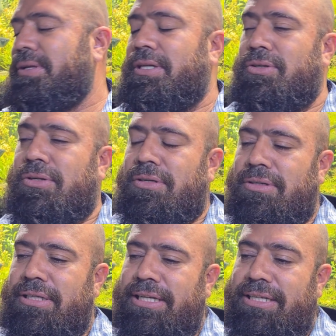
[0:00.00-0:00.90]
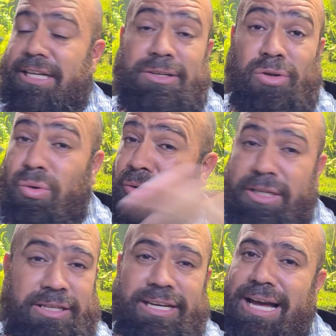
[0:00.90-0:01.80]
anterior eh, que no
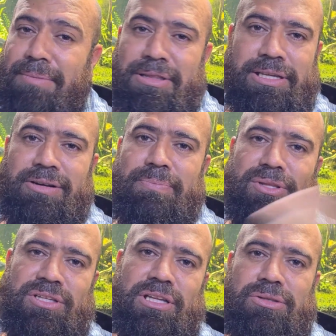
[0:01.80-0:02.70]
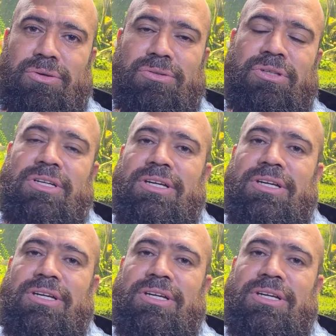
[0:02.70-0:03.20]
decía nada más que era una presentación,